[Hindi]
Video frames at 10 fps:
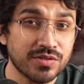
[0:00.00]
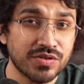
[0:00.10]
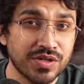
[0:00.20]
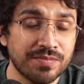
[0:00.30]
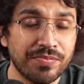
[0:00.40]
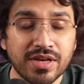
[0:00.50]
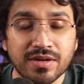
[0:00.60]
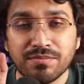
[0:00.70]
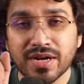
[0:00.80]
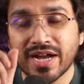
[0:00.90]
अच्छी है
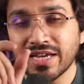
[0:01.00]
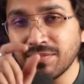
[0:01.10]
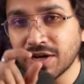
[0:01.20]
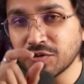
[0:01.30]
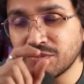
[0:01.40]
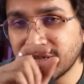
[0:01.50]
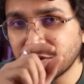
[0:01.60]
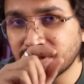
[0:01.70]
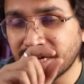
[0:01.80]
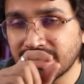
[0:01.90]
पर कई बार उसमें
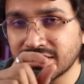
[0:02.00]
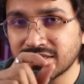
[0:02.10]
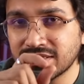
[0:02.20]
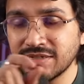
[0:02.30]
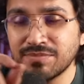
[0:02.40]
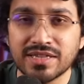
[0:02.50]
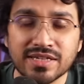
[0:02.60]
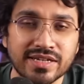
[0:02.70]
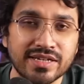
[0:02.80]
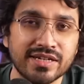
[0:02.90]
कुछ ऐसी
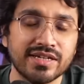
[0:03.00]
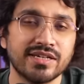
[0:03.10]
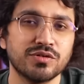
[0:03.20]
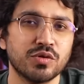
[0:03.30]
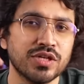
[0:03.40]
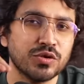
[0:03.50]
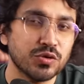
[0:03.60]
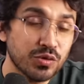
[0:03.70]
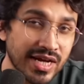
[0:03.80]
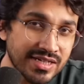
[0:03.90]
बातें लिखी गई हैं जो कि
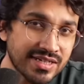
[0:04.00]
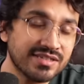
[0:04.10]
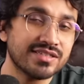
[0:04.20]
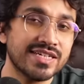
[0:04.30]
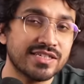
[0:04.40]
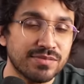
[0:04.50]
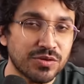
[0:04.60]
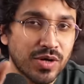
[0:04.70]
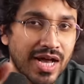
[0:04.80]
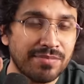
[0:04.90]
यूनाइटेड स्टेट्स में
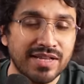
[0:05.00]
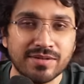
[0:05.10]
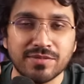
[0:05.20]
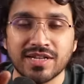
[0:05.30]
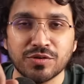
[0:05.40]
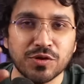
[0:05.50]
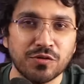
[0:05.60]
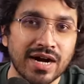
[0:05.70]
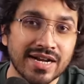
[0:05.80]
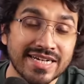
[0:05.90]
तो एप्लीकेबल हैं क्योंकि
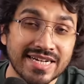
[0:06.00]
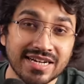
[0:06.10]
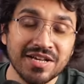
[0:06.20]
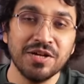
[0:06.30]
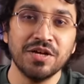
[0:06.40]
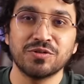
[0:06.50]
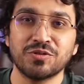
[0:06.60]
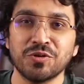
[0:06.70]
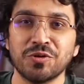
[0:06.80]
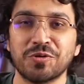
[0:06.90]
वहाँ के
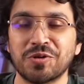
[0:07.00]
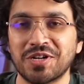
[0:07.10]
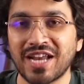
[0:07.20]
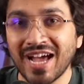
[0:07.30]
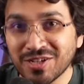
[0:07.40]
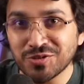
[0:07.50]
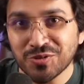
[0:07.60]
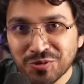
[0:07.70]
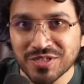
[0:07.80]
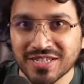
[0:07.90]
जो टैक्स
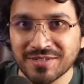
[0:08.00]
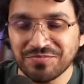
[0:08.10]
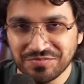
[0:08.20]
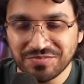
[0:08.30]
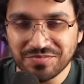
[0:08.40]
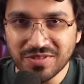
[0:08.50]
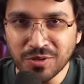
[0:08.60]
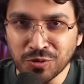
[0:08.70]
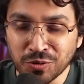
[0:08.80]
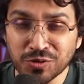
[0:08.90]
रूल्स
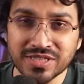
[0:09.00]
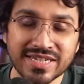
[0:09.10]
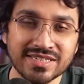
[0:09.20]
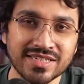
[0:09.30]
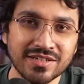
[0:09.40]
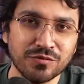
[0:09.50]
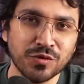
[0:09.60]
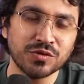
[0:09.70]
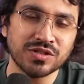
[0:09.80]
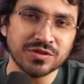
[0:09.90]
हैं कुछ स्टेट्स के
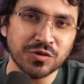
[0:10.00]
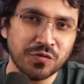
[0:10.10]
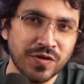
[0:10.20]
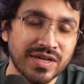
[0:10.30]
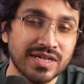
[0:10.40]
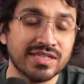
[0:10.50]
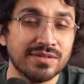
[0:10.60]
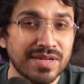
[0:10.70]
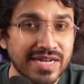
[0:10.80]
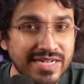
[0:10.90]
वो उस चीज़ को फेवर करते
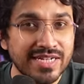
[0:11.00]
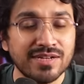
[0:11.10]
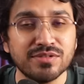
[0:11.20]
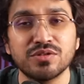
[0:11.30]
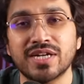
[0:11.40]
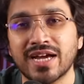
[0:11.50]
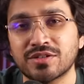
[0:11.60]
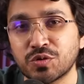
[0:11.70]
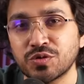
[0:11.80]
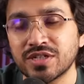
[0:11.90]
हैं पर इंडिया में जो
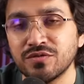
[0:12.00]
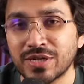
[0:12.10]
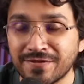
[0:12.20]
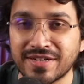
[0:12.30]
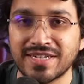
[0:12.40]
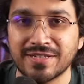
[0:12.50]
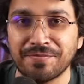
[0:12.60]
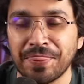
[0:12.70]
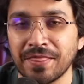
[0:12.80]
टैक्स रूल्स हैं वो डिफरेंट हैं